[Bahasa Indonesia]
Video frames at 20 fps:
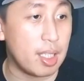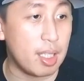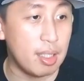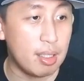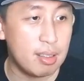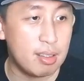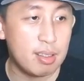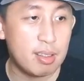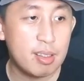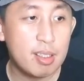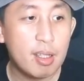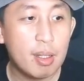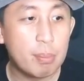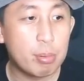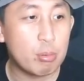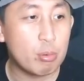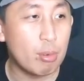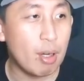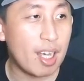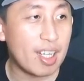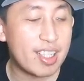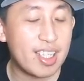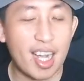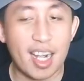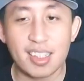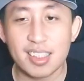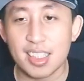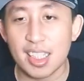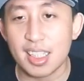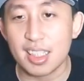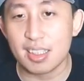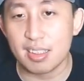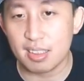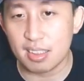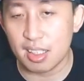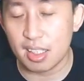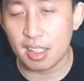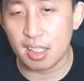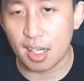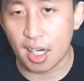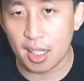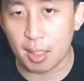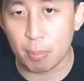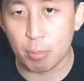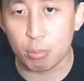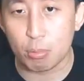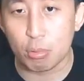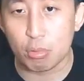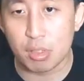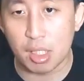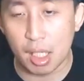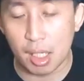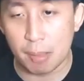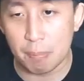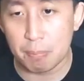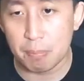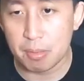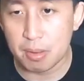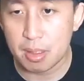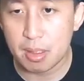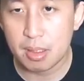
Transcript: ya? Buku lagi asik. Ya nggak ada bukunya ngap.